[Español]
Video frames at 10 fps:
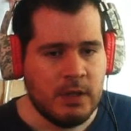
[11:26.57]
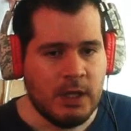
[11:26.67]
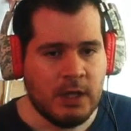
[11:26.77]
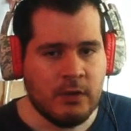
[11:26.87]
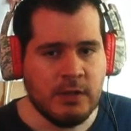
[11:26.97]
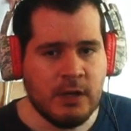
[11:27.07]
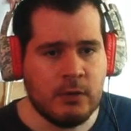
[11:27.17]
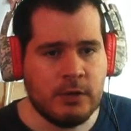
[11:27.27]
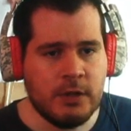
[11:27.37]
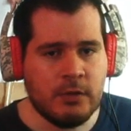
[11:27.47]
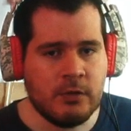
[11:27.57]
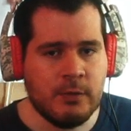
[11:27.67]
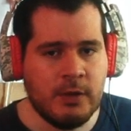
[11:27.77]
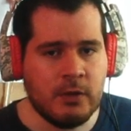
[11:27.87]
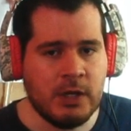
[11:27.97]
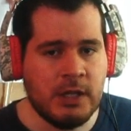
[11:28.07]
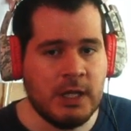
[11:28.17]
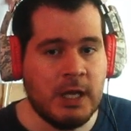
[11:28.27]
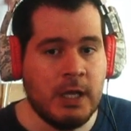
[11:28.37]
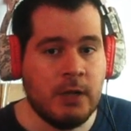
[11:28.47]
Es que son tan cortitos esos vídeos, gente,
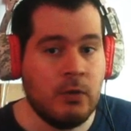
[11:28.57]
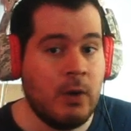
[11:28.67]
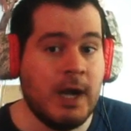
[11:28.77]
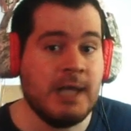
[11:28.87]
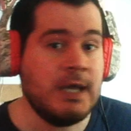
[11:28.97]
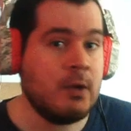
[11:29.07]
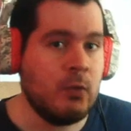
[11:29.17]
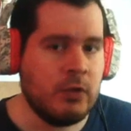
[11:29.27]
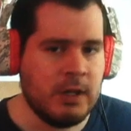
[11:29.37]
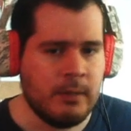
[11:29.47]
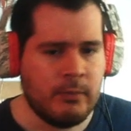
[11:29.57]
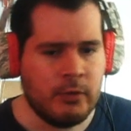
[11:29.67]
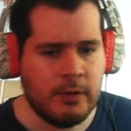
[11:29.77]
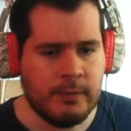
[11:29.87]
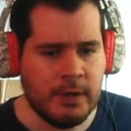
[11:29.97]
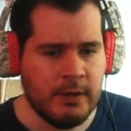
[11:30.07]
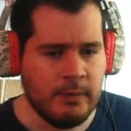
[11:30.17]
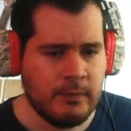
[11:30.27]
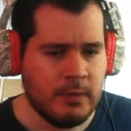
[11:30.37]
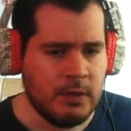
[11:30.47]
que no hay excusa, ¿verdad?
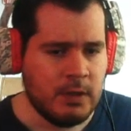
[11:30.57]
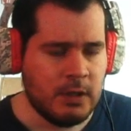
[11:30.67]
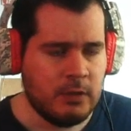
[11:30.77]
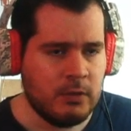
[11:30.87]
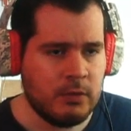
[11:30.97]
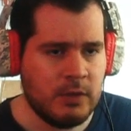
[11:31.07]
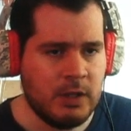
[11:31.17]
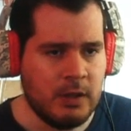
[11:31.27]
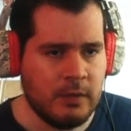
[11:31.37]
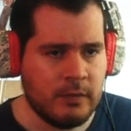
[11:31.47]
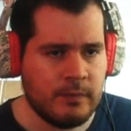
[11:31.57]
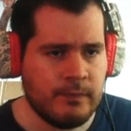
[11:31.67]
Entonces,